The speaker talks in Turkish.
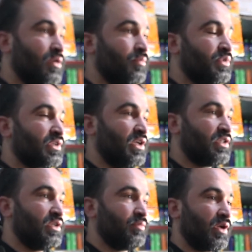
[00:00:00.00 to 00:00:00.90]

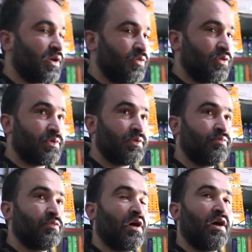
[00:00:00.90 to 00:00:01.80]
Fıskayetini bırakıyor.
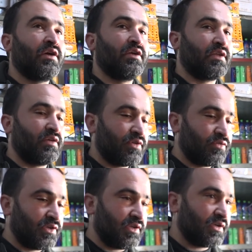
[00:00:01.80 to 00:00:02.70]
Bütün arka tarafa,
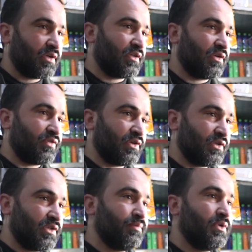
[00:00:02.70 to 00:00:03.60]
dikenin arka tarafına
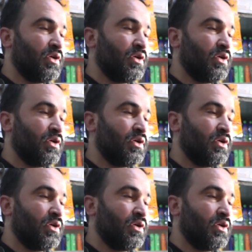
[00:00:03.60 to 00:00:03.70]
gidip